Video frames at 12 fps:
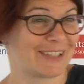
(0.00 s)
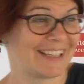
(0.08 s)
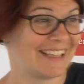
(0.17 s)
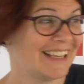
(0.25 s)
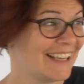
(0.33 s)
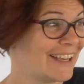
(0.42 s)

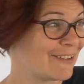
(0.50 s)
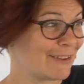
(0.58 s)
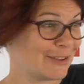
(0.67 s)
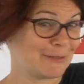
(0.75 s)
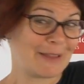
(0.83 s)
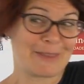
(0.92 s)
porque
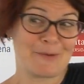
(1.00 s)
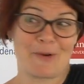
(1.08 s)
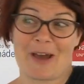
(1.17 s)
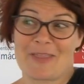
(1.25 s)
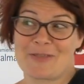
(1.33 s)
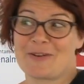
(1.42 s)
cuando vas
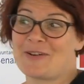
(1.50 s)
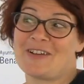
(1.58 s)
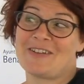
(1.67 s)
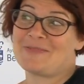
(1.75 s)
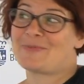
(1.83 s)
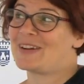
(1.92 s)
dibujando
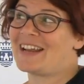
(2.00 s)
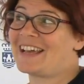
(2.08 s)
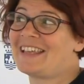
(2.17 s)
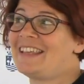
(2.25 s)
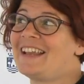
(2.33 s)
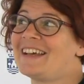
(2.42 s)
eh, por
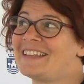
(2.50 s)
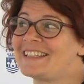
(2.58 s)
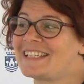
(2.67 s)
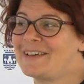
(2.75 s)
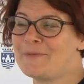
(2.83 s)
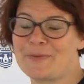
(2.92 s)
la calle la
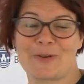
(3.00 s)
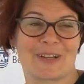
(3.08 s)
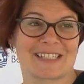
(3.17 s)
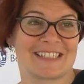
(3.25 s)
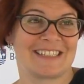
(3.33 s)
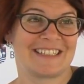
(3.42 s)
gente se queda un
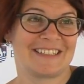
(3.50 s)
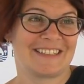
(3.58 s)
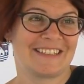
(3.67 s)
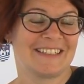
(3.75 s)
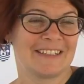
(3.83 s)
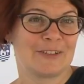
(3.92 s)
poco así...